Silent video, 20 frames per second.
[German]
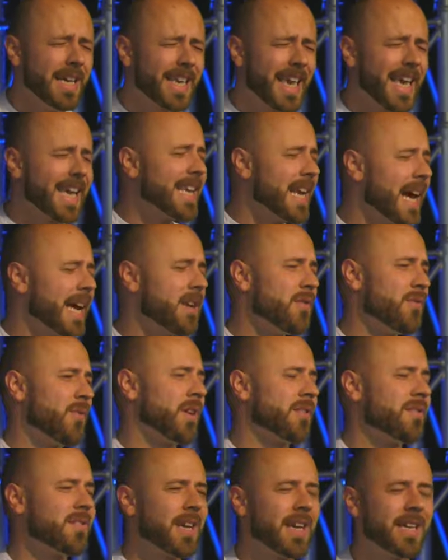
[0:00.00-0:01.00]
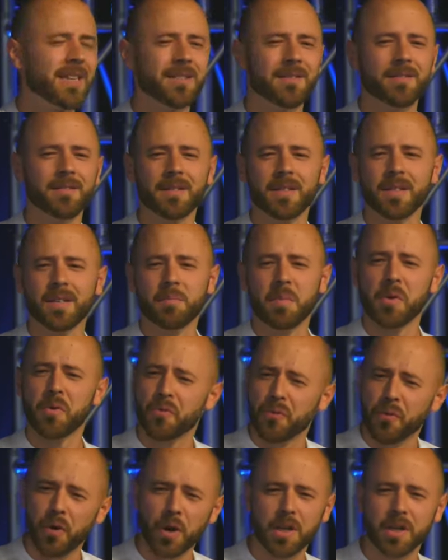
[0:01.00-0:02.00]
gegen eine Wand rennen. Mit
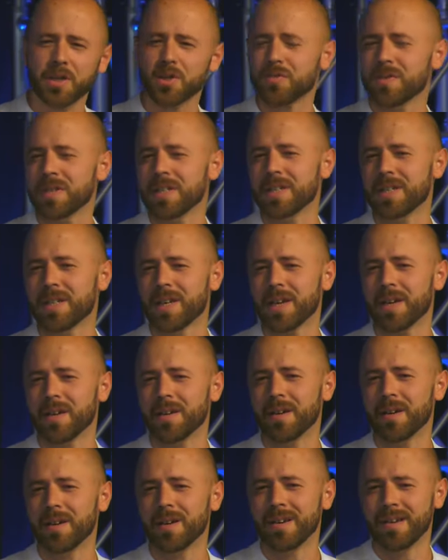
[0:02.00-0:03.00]
voller Geschwindigkeit.